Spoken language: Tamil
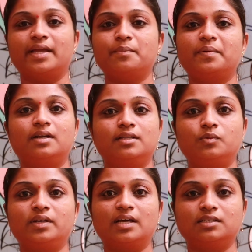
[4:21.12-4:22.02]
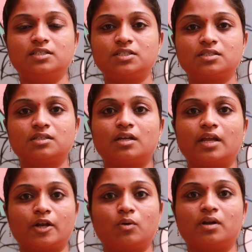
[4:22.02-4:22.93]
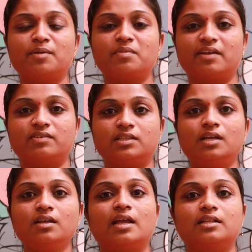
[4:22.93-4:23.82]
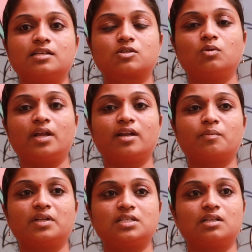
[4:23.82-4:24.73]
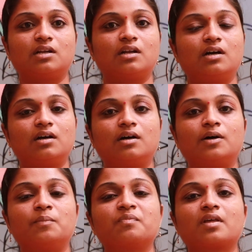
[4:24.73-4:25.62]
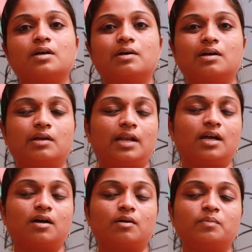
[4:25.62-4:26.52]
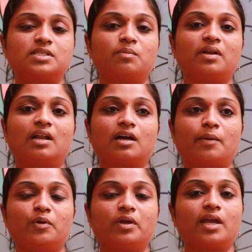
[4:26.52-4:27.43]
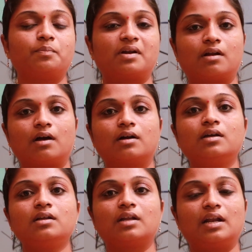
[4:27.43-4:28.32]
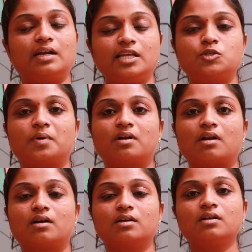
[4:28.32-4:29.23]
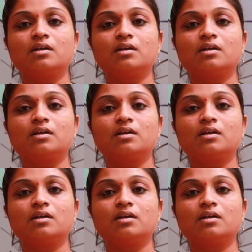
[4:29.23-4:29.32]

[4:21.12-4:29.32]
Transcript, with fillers: பையன் பேர் லித்வினாதேஷ் என்னோட நேம் ரேவதி இந்த ஸ்கூலில் எனக்கு பிடிச்சது என்னென்னா எல்லா மிஸ்ஸுமே நல்லா கம்யூனிகேட் பண்ணுறாங்க நல்லா டீச் பண்ணுறாங்க